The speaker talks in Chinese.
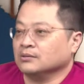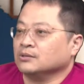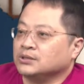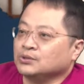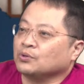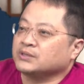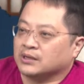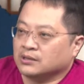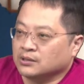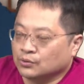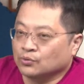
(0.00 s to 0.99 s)
其实我讲
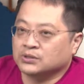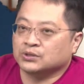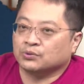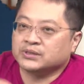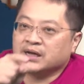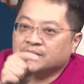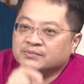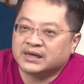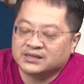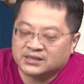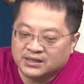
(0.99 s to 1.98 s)
了很多次，我在 M
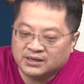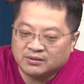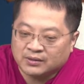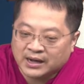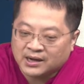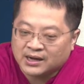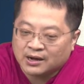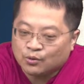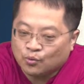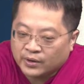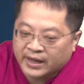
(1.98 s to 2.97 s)
三十一刚刚
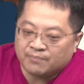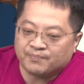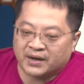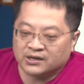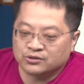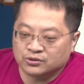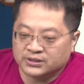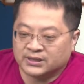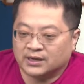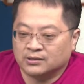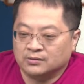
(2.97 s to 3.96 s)
过两百的时候就
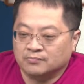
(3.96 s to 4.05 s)
讲了，